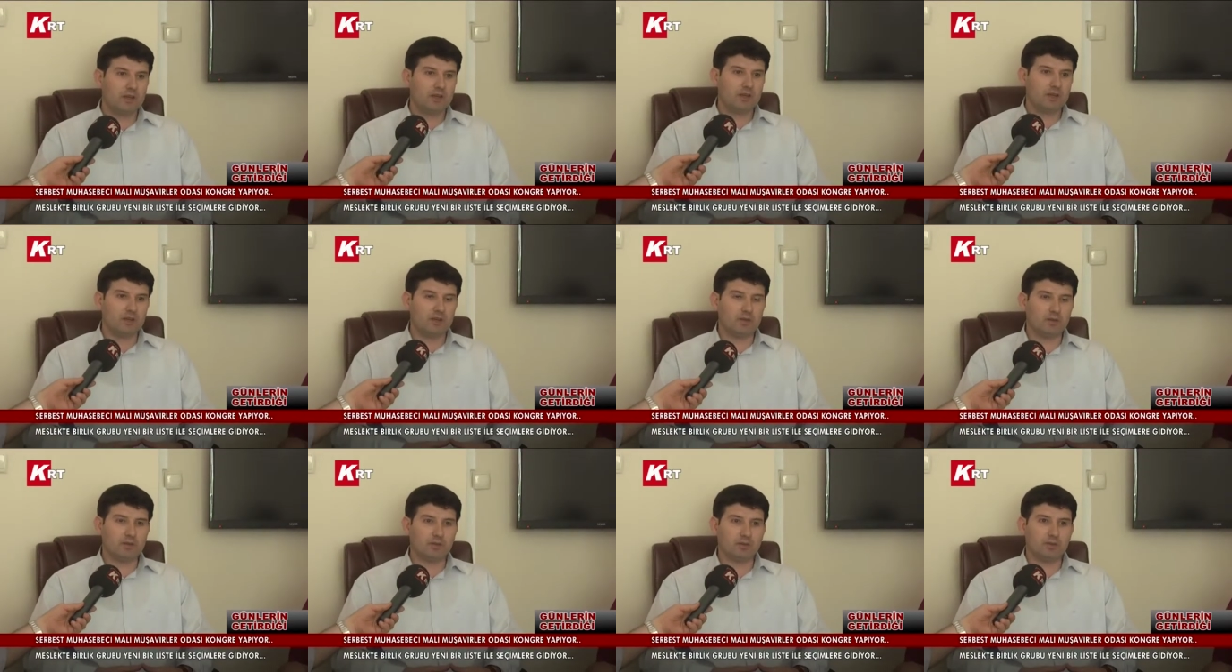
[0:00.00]

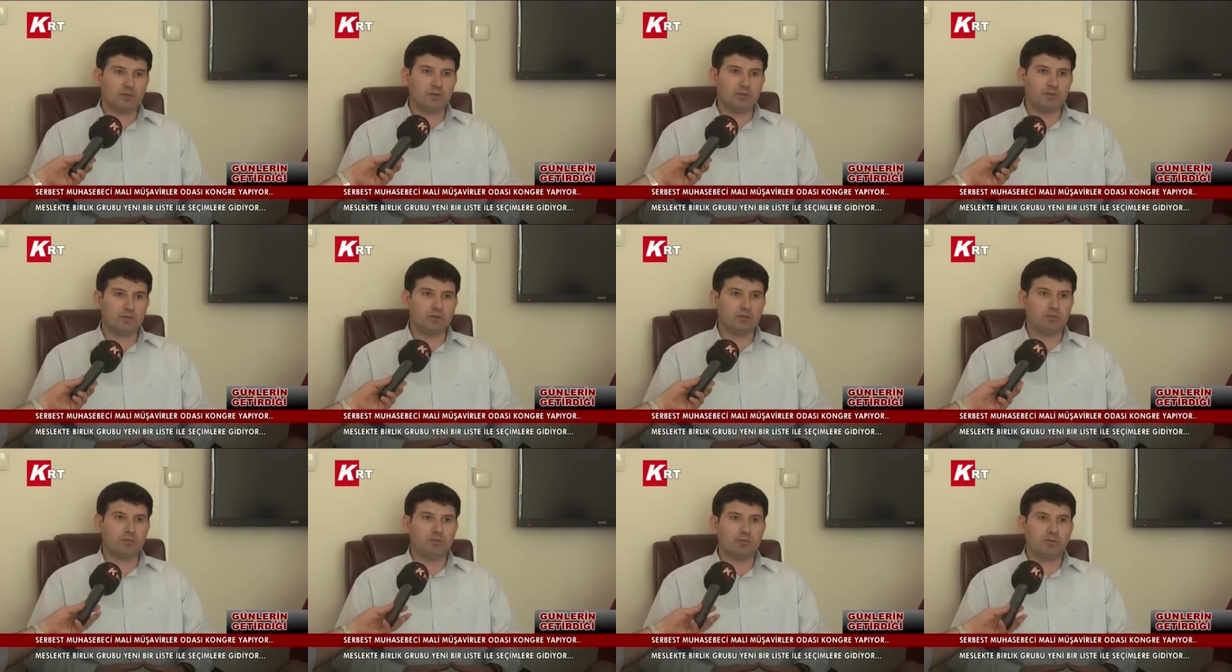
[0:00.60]
E,
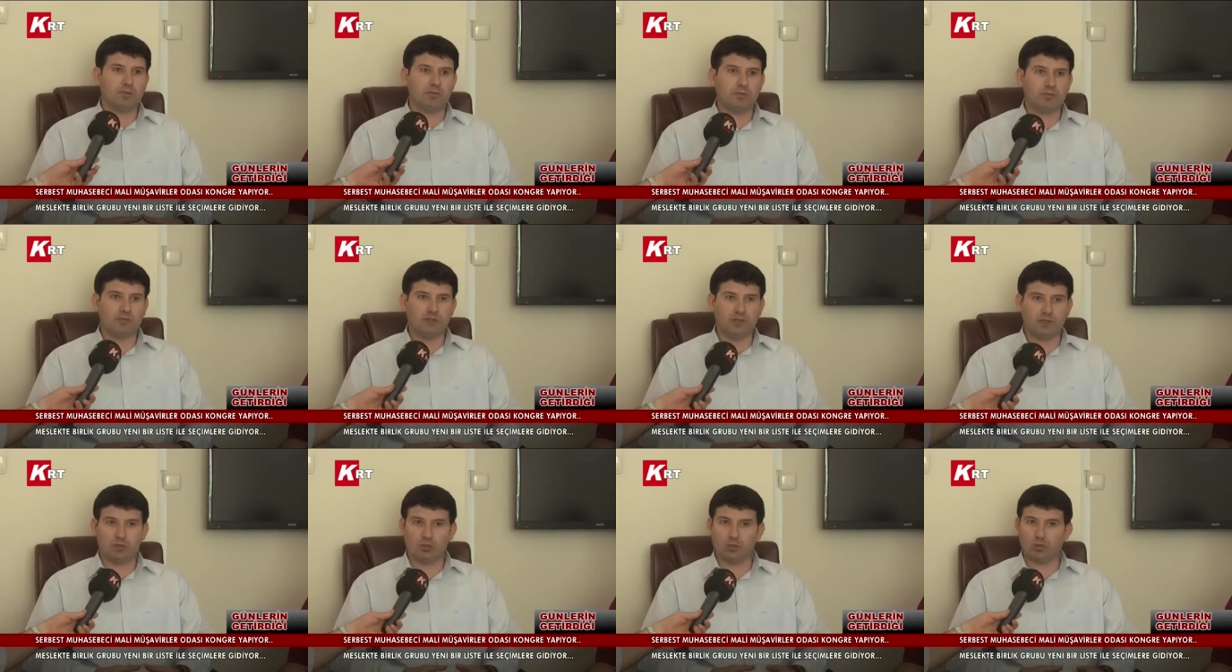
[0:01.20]

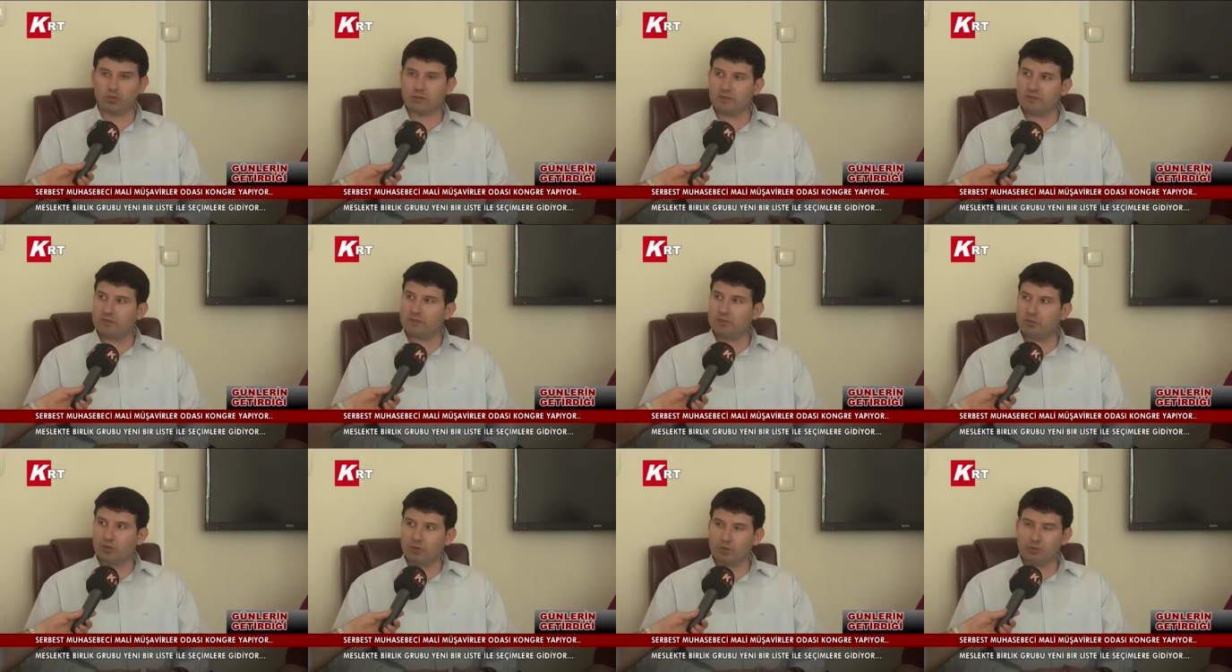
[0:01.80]
ilk orta
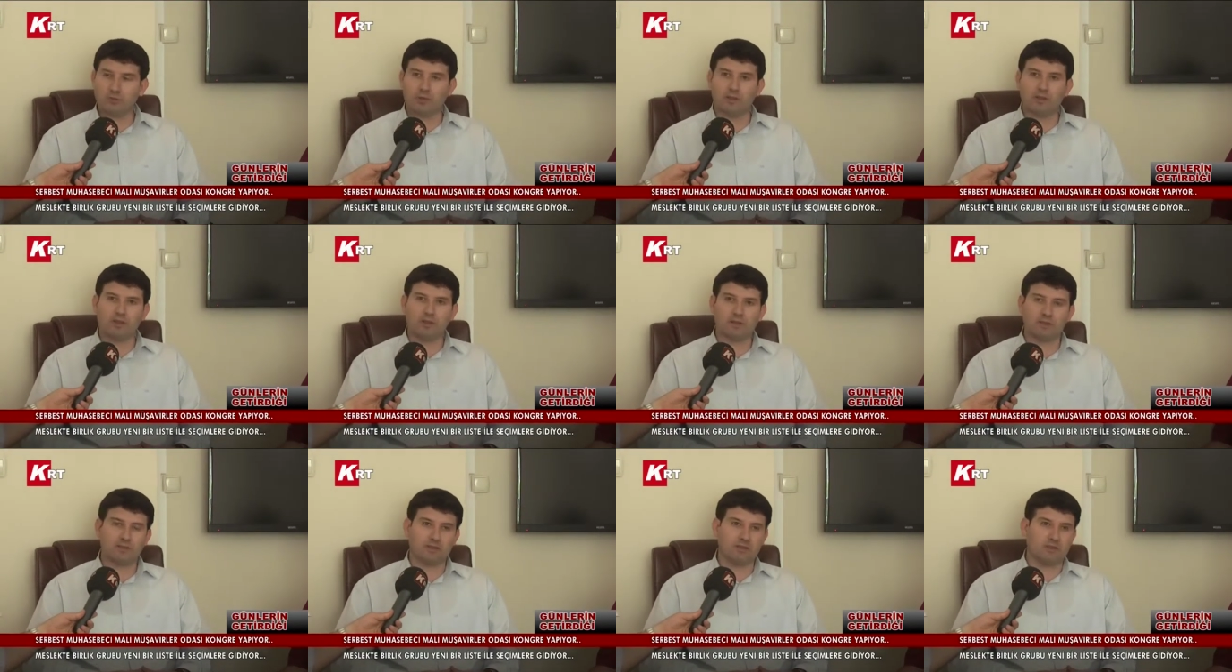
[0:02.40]
lise öğrenimi
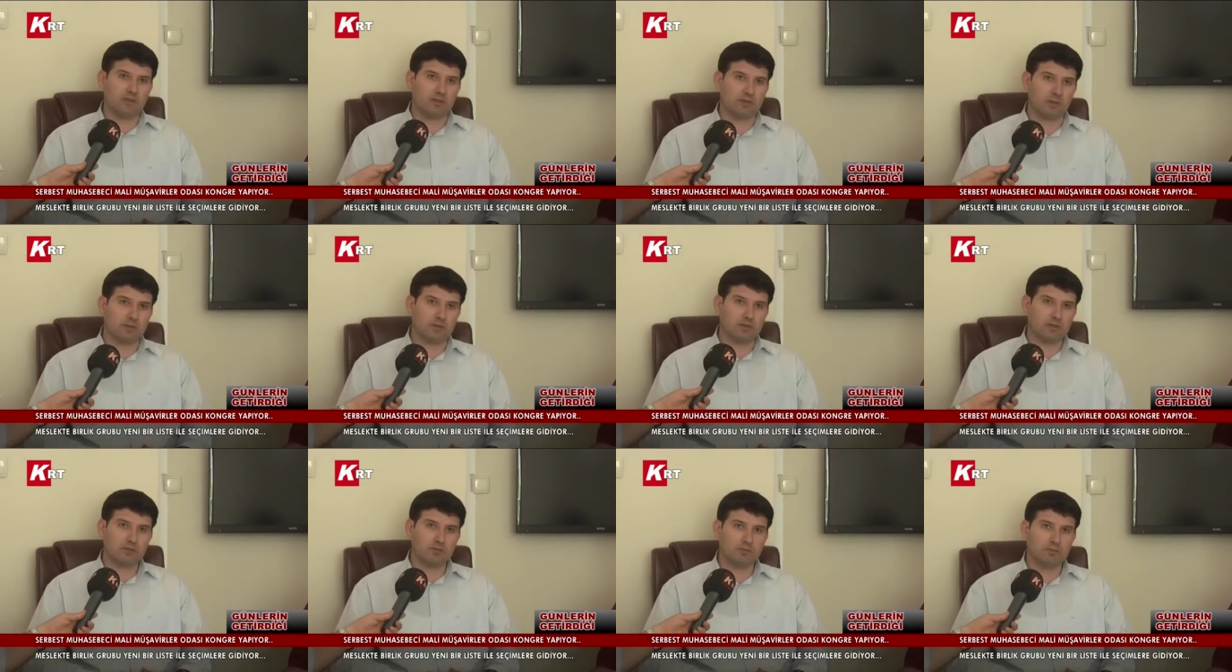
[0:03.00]
Balıkesir'de
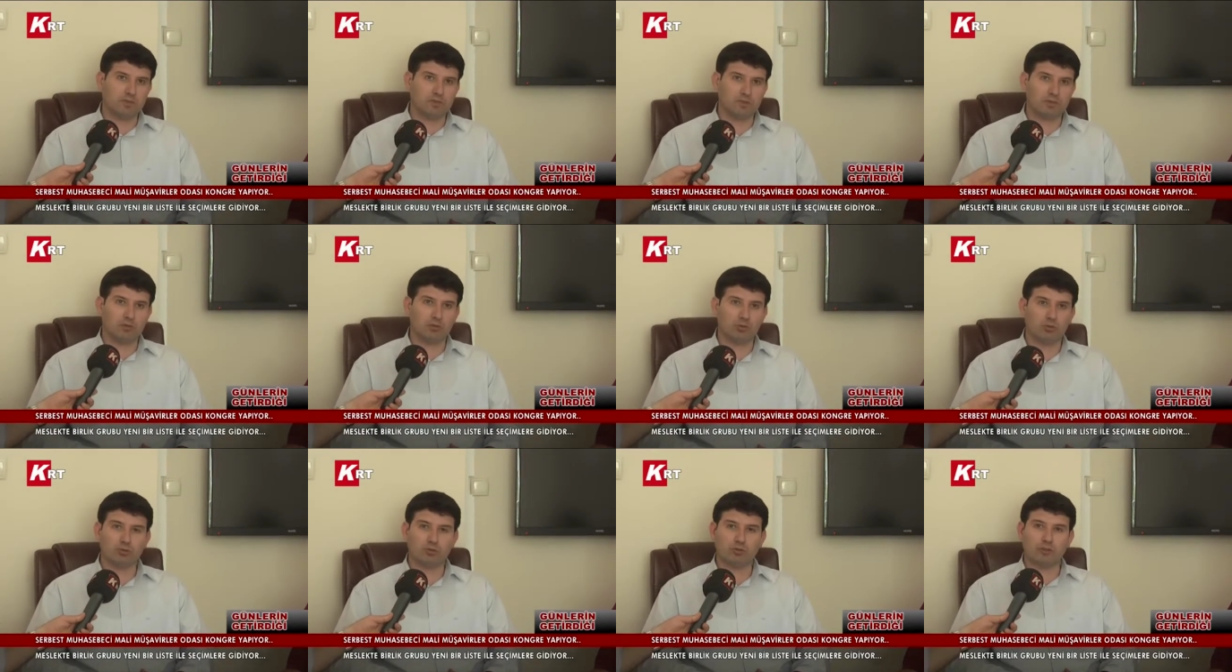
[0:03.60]
tamamladım. E,
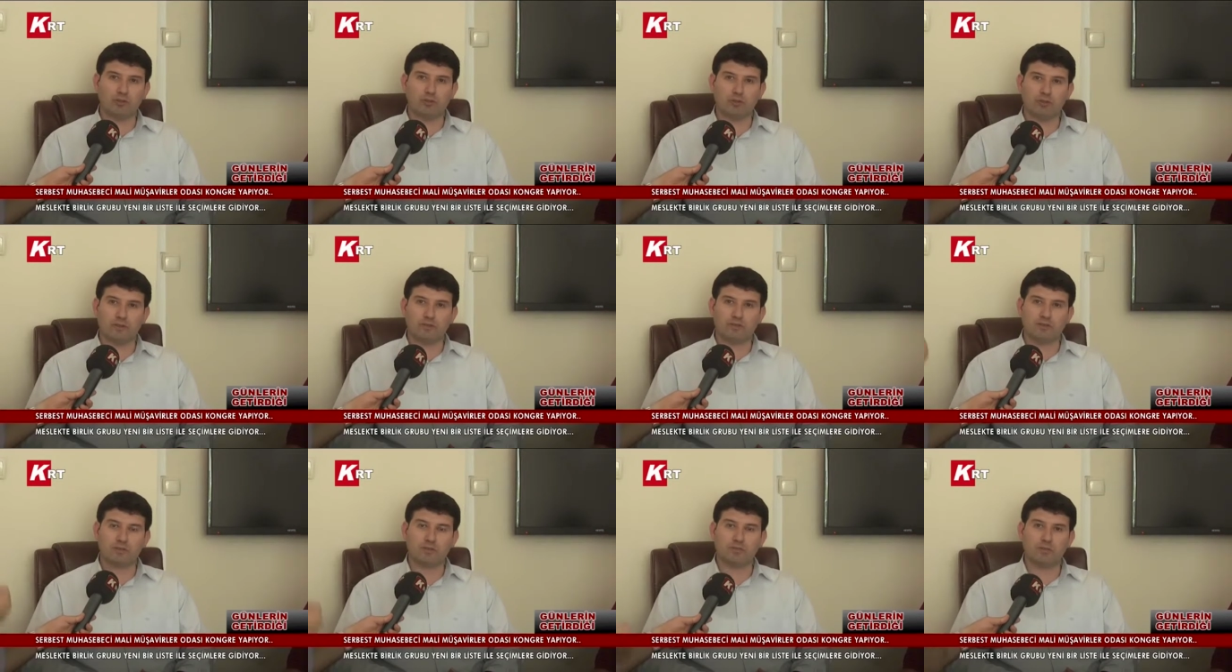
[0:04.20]
9 Eylül
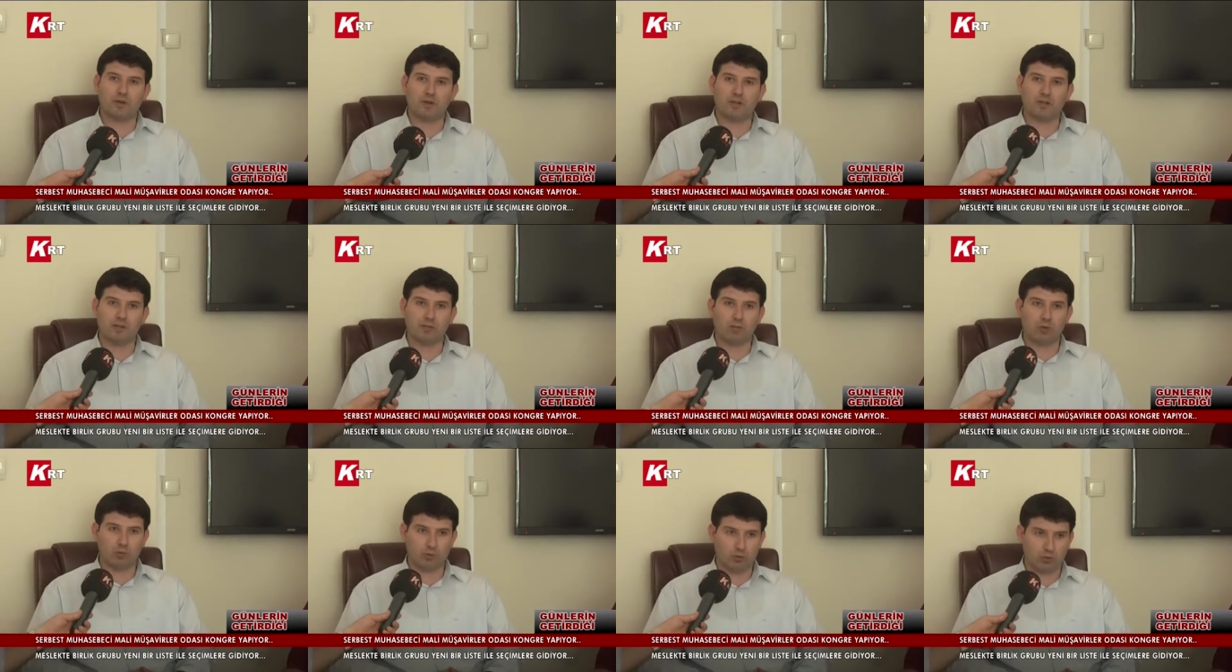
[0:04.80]
Üniversitesi
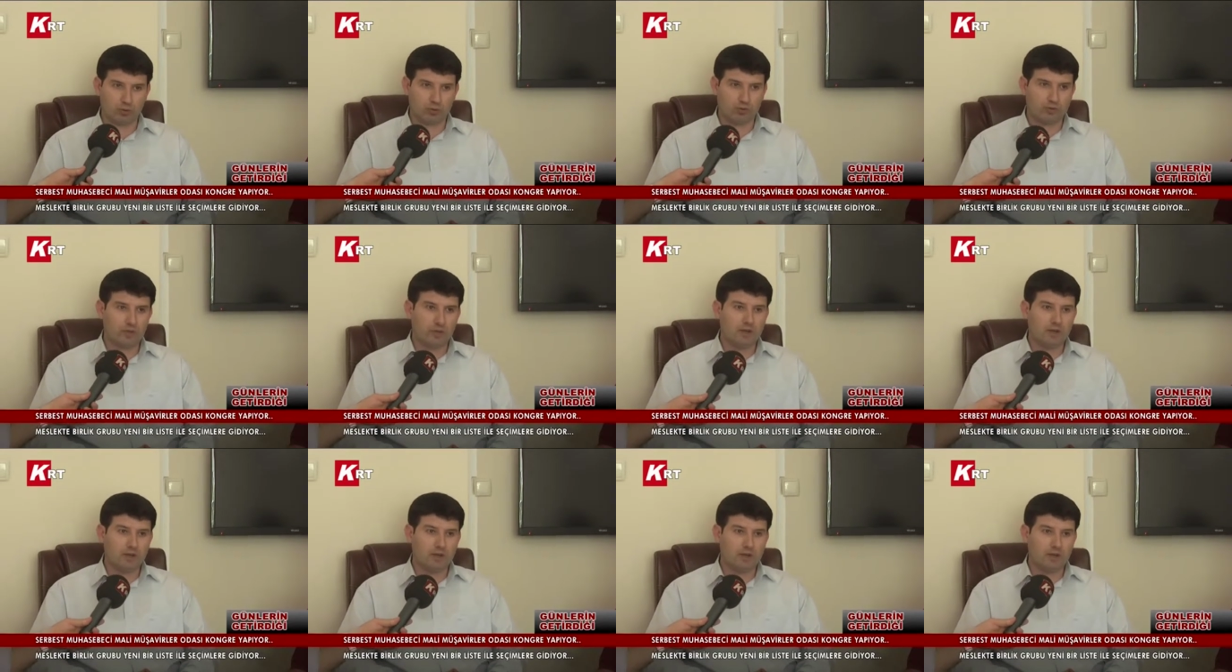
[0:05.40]
Maliye Bölümü.